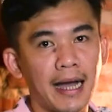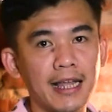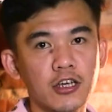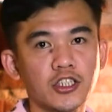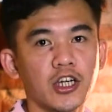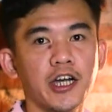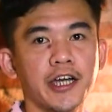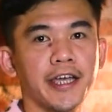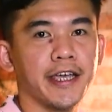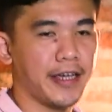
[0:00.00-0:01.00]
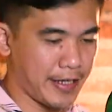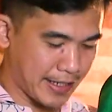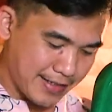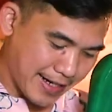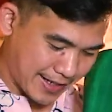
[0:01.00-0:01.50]
Halo coy,
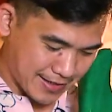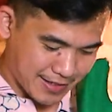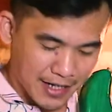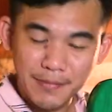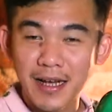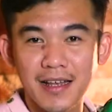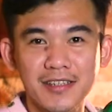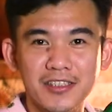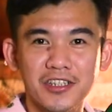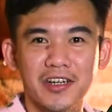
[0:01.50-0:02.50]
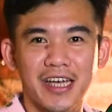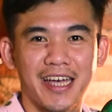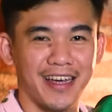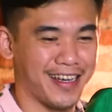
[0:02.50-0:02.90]
anjay sekarang manggilnya coy.